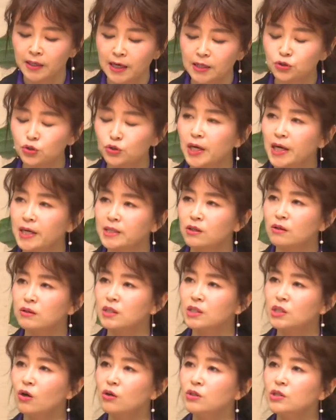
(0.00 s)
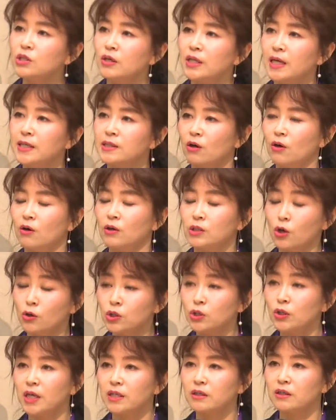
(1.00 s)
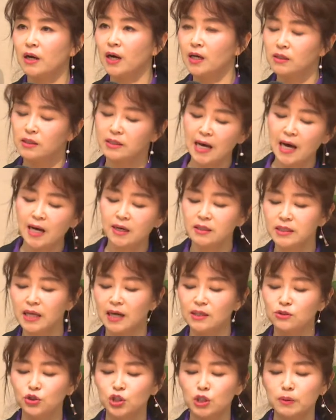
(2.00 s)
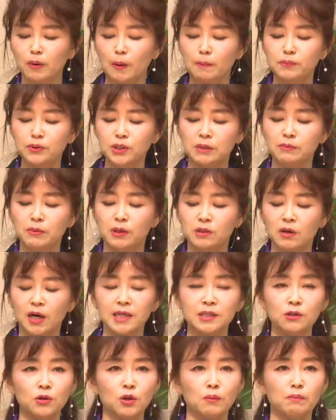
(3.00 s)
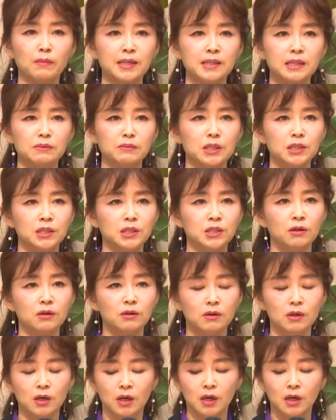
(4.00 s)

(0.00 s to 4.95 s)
예수님께서는 성전에서 성전에 들어가서 상을 다 뒤집어 엎으시면서 하셨던 말씀이 있지요.